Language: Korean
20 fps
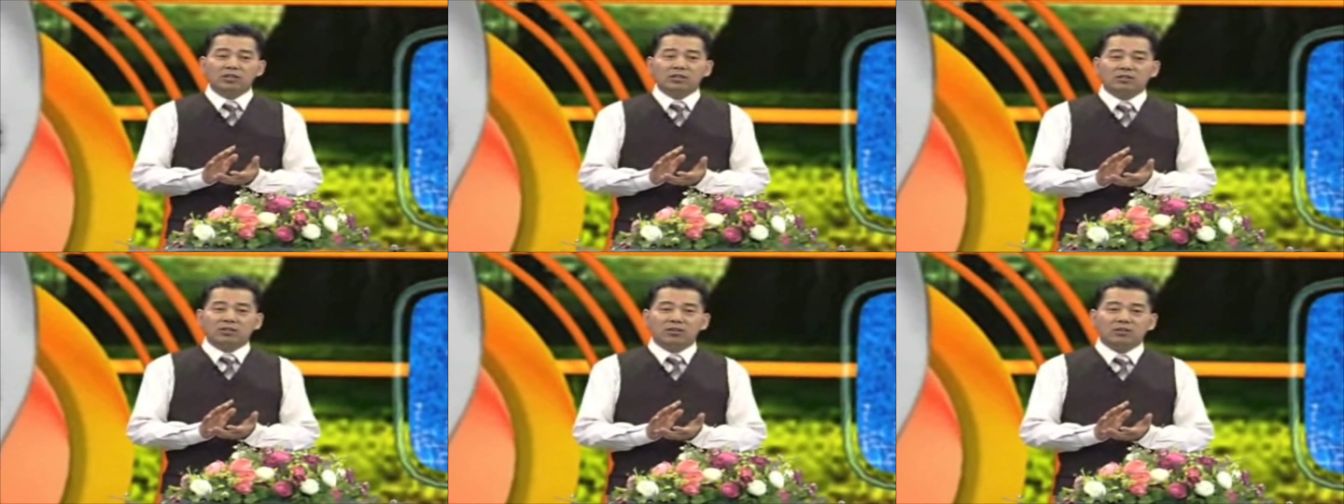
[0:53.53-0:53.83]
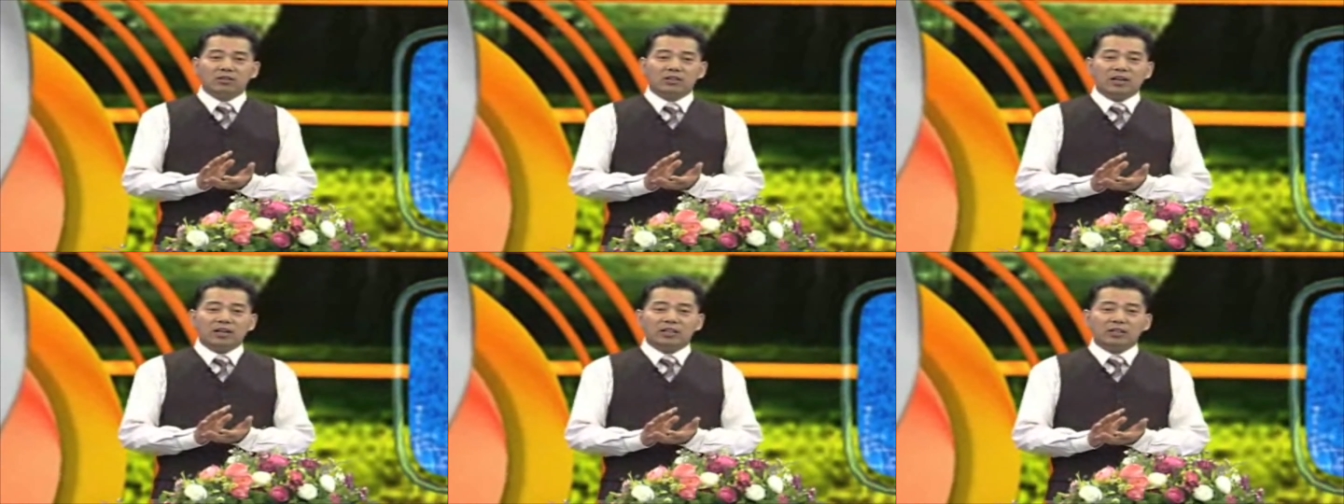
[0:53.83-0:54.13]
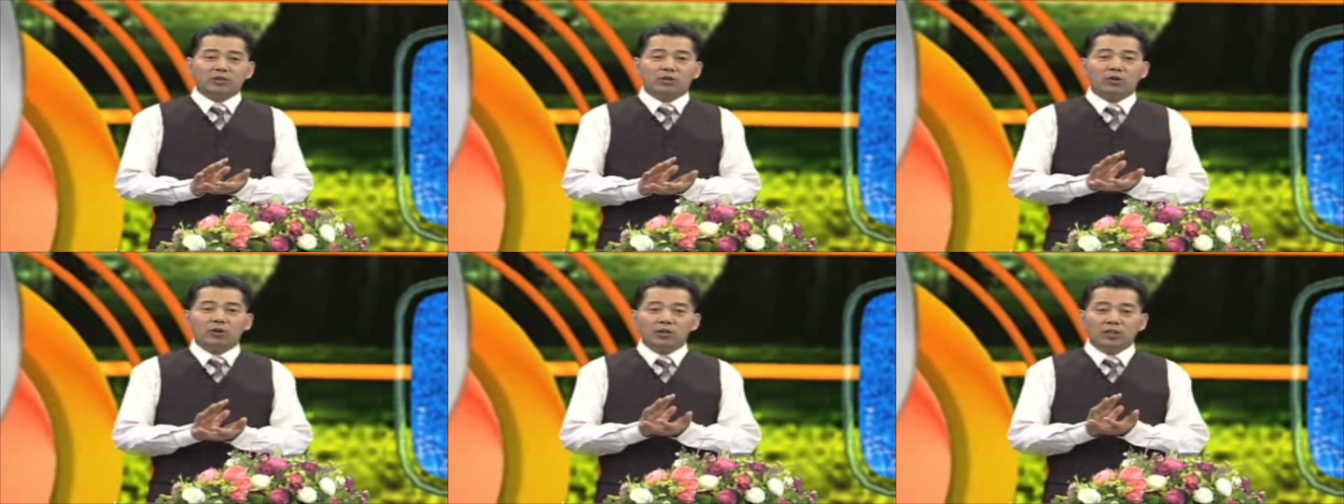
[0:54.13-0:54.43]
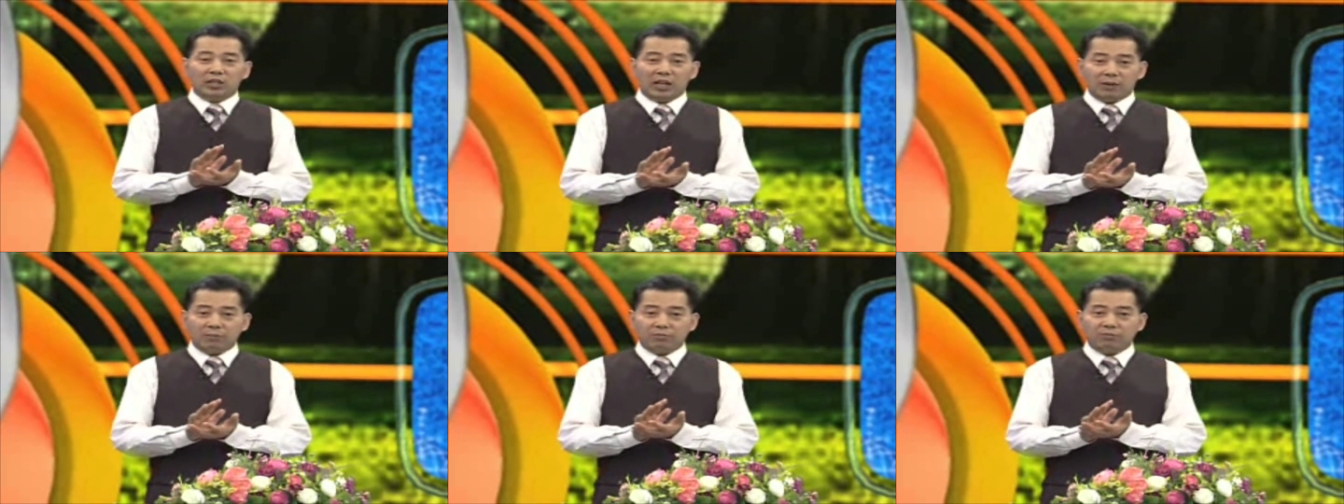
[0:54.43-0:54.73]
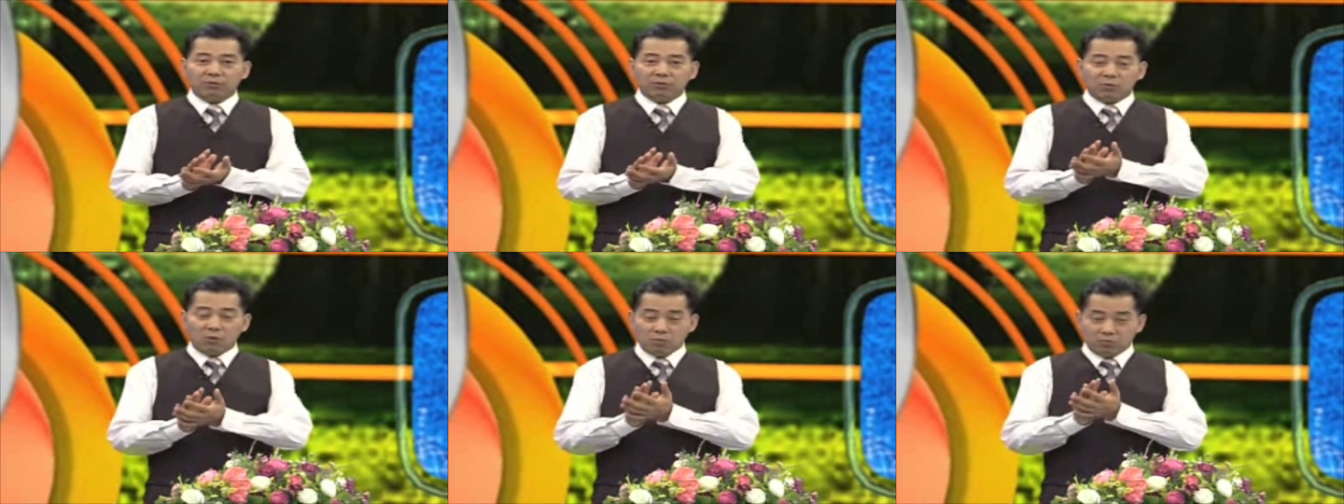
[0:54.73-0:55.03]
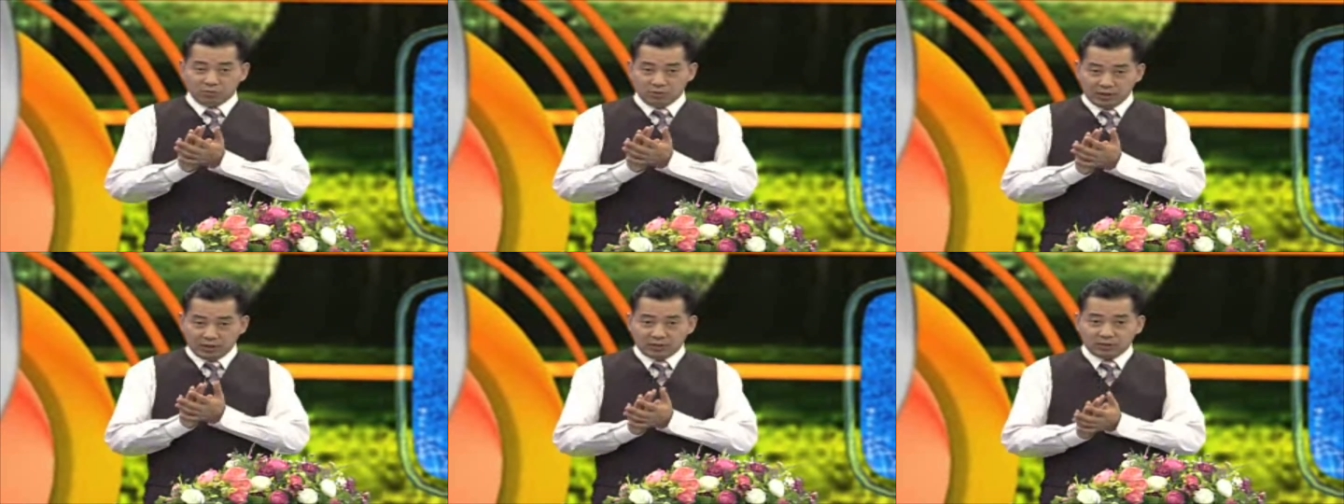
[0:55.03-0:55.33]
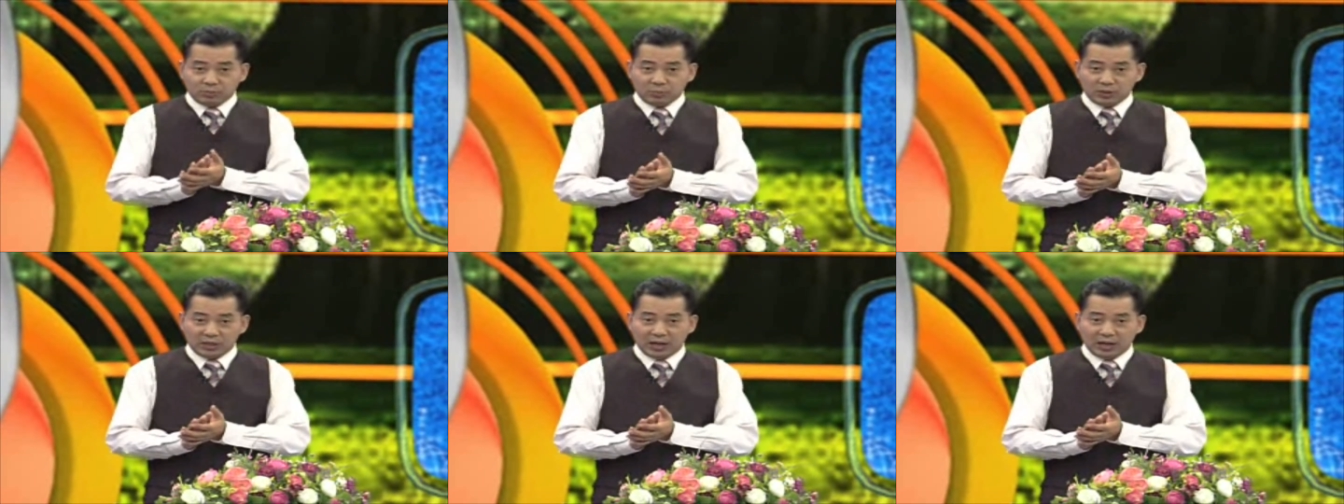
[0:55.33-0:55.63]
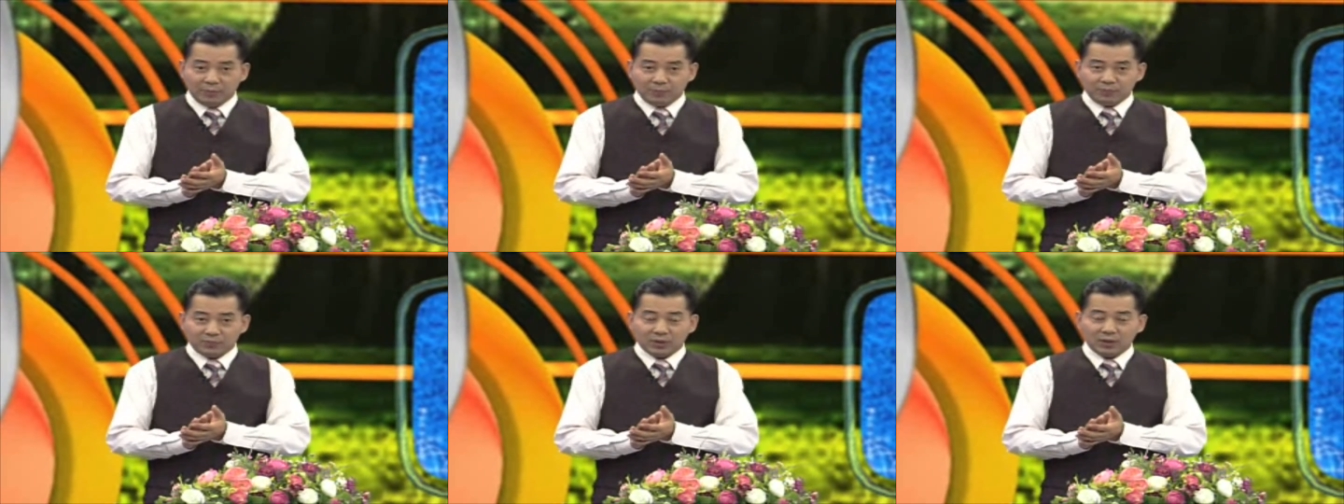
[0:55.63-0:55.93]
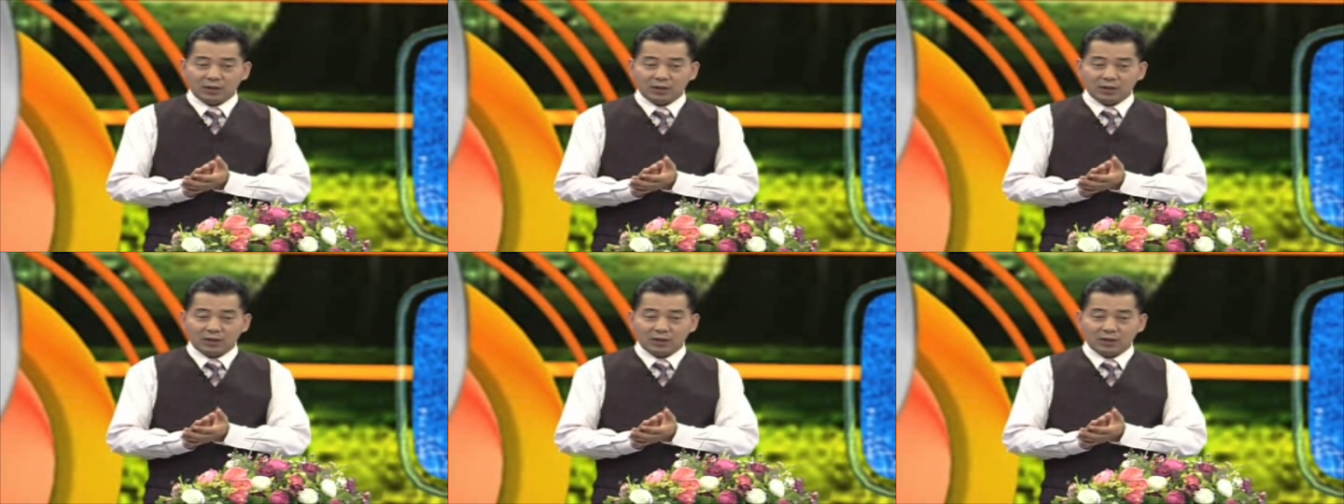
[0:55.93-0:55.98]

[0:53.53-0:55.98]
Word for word: 특성까지 거의 대부분 공부를 했습니다.